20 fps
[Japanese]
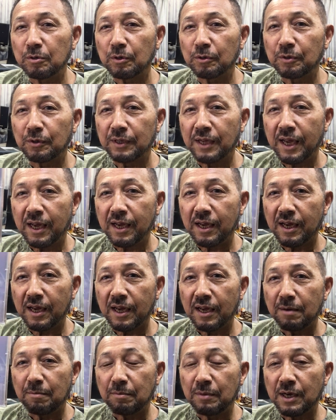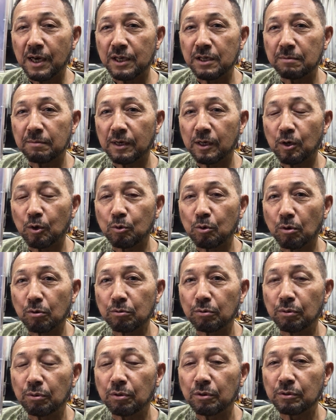ことで宮島の
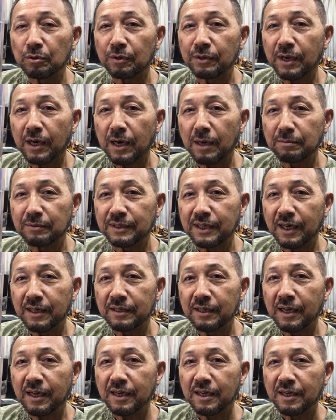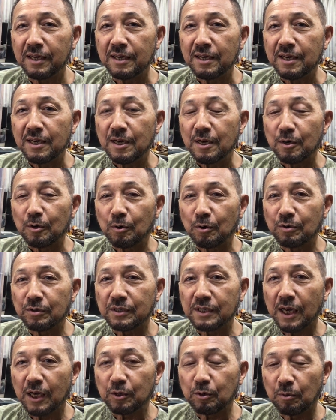国宝の高舞台で
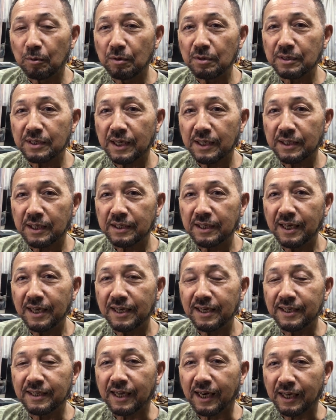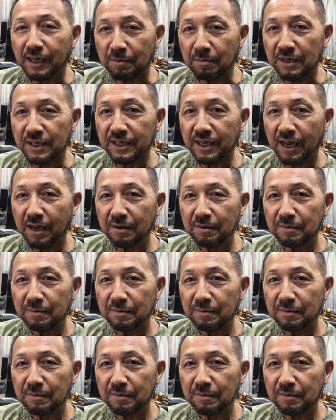コンサートをさせていただきました。